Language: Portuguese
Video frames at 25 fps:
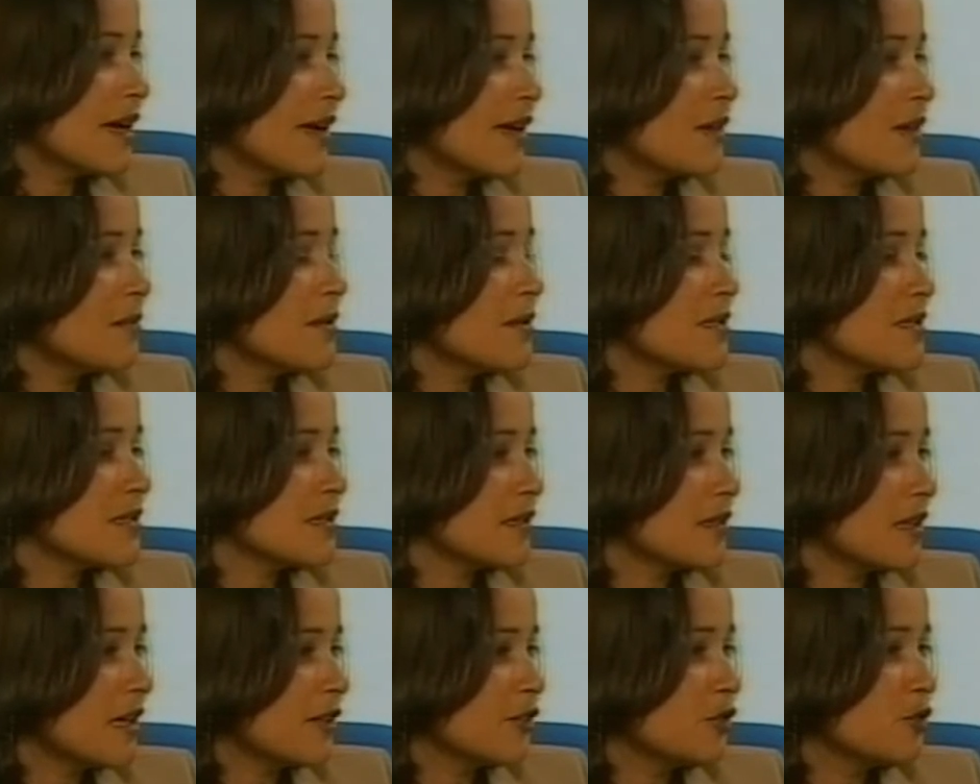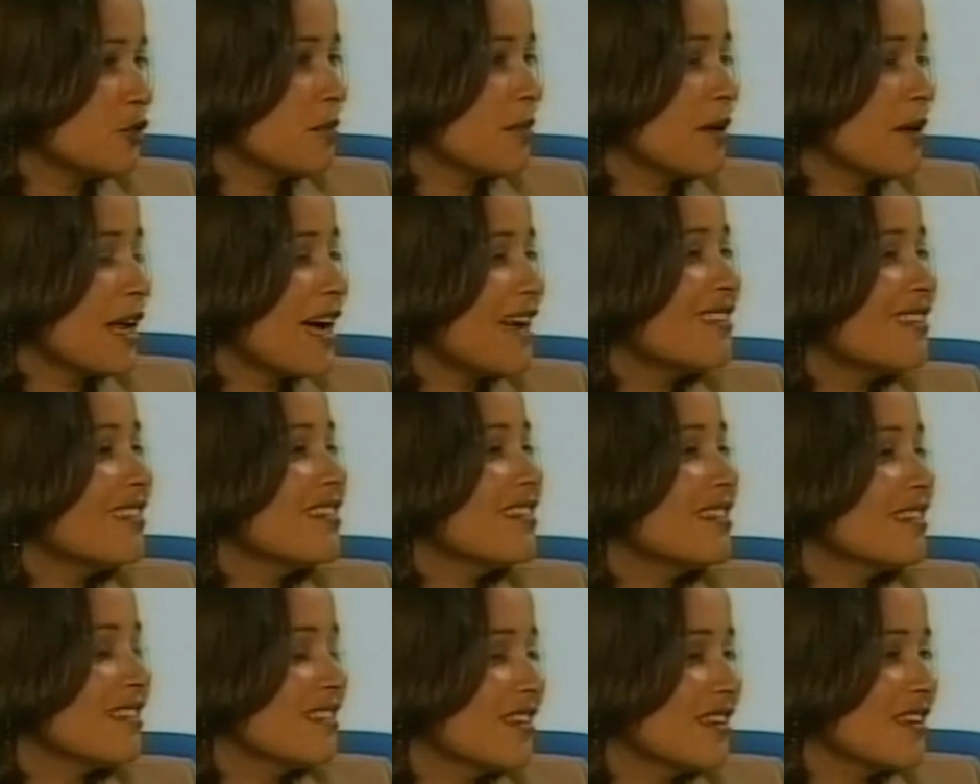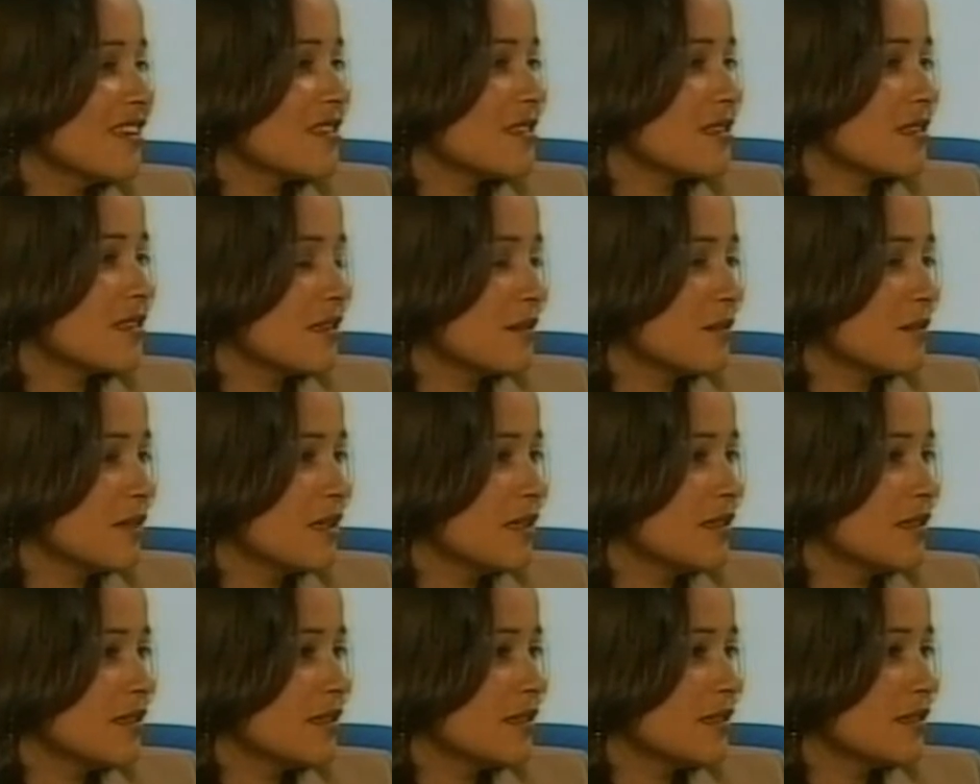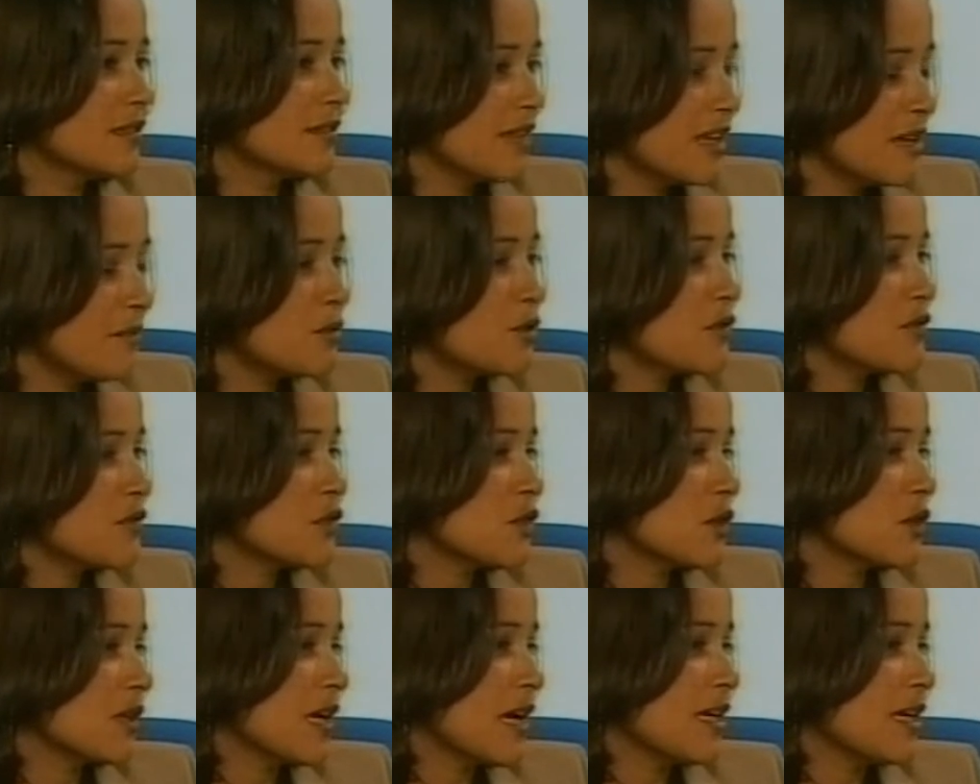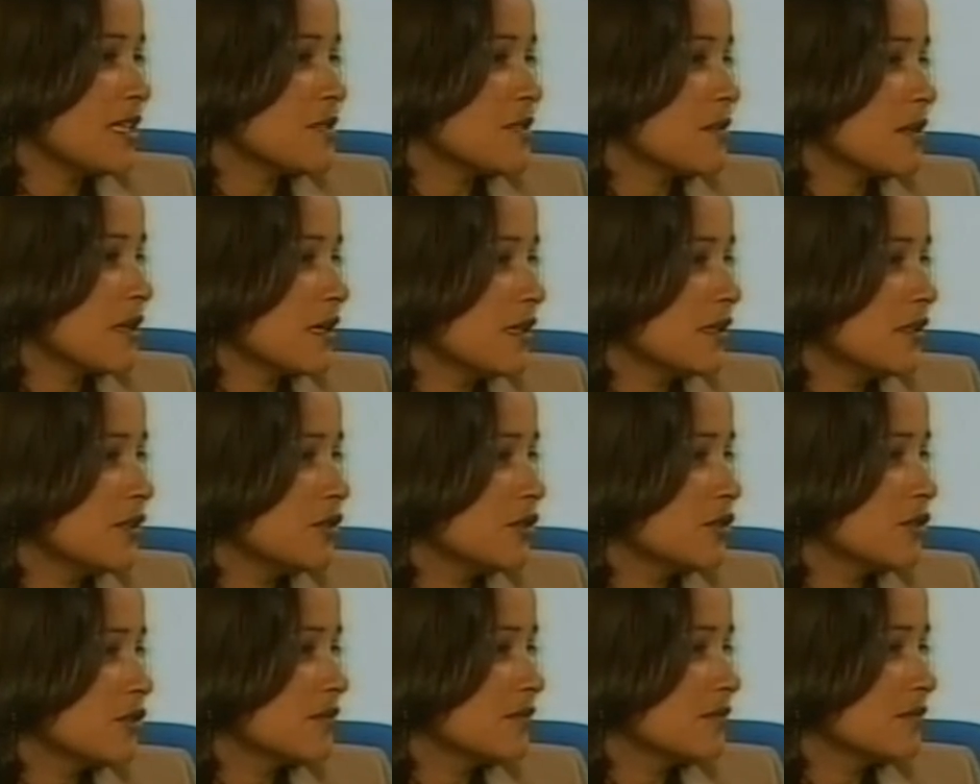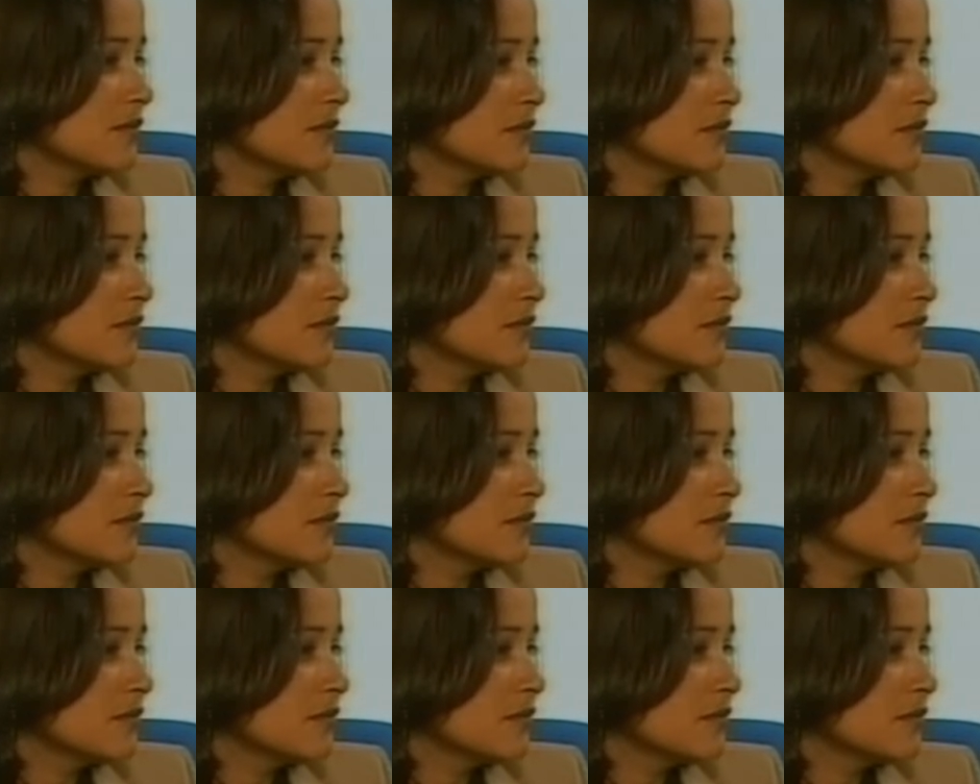capacitado para atender essa demanda? Tem profissionais para isso?